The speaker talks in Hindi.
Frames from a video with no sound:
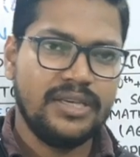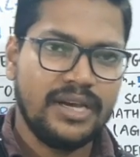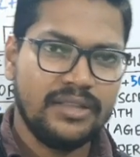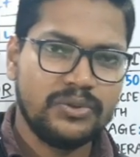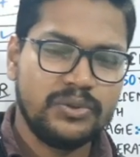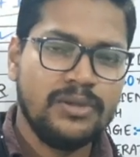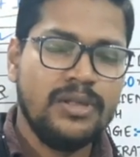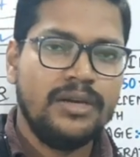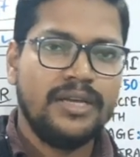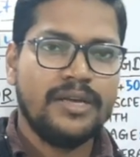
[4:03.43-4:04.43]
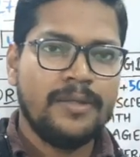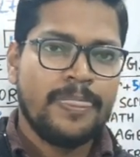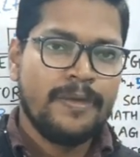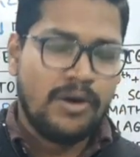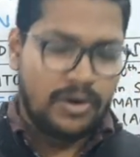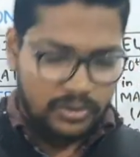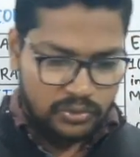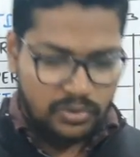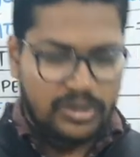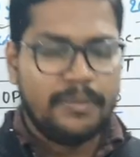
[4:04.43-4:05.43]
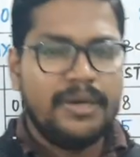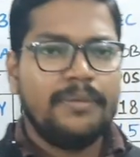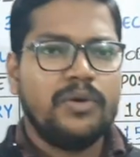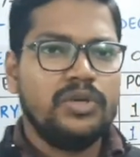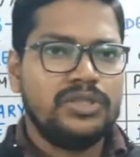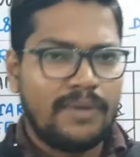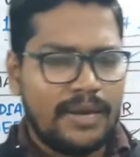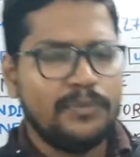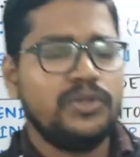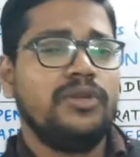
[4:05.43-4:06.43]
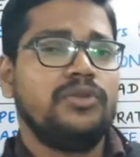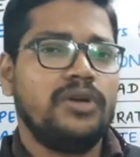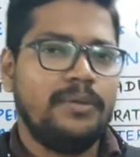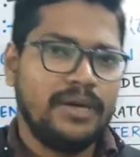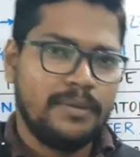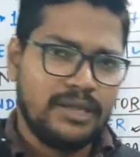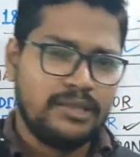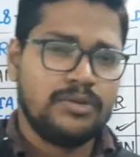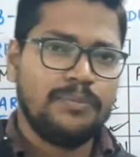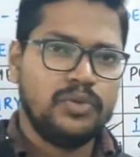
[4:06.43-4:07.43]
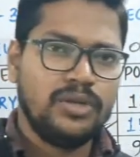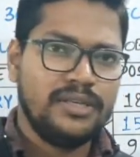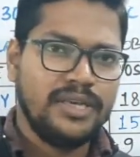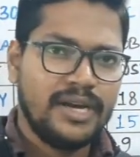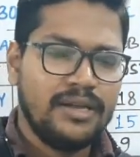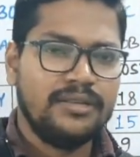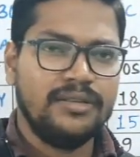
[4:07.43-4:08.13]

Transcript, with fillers: कीजिएगा दोस्तों ठीक है और दोस्तों कमेंट में कोई सवाल पूछना हो तो कमेंट के माध्यम से पूछ लीजिएगा